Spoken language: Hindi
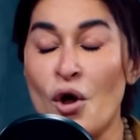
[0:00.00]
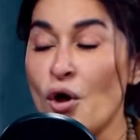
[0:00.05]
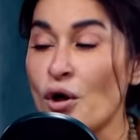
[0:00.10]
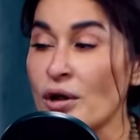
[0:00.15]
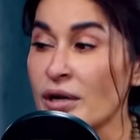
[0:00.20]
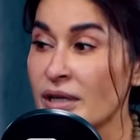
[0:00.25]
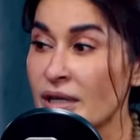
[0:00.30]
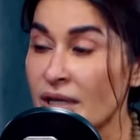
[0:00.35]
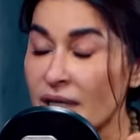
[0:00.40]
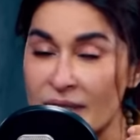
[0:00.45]

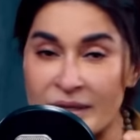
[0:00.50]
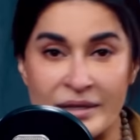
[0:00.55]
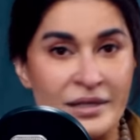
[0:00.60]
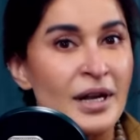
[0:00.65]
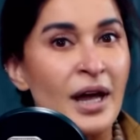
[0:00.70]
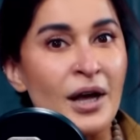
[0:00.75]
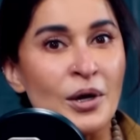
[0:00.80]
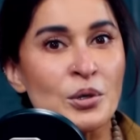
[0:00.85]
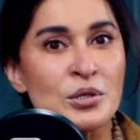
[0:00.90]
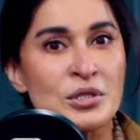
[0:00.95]
और
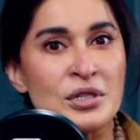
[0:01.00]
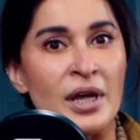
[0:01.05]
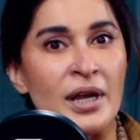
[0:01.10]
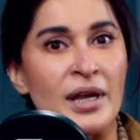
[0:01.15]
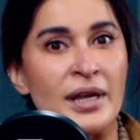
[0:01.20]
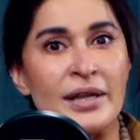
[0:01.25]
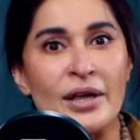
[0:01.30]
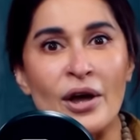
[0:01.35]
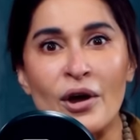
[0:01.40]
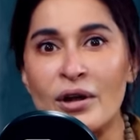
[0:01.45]
कितना कुछ कर
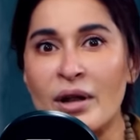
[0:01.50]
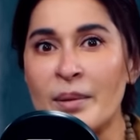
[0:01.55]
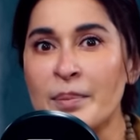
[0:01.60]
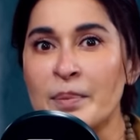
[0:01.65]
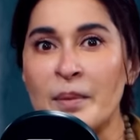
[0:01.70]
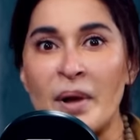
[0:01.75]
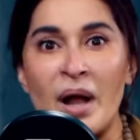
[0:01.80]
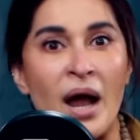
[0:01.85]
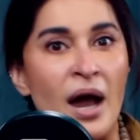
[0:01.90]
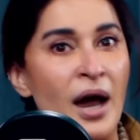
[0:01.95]
लिया और
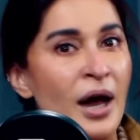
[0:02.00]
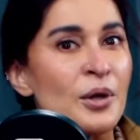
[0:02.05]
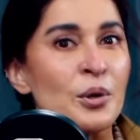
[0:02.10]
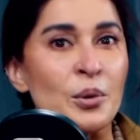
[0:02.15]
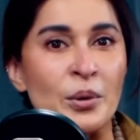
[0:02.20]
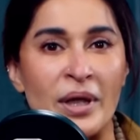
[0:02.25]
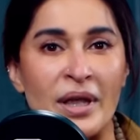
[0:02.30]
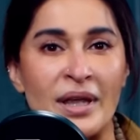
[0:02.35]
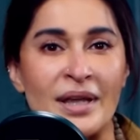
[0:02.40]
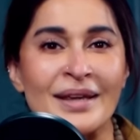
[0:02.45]
अब कहाँ
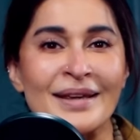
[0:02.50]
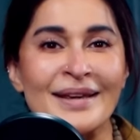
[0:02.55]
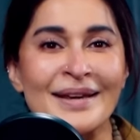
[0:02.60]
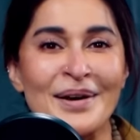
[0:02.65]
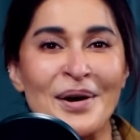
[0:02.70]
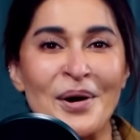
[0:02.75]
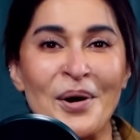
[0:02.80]
रुकेंगी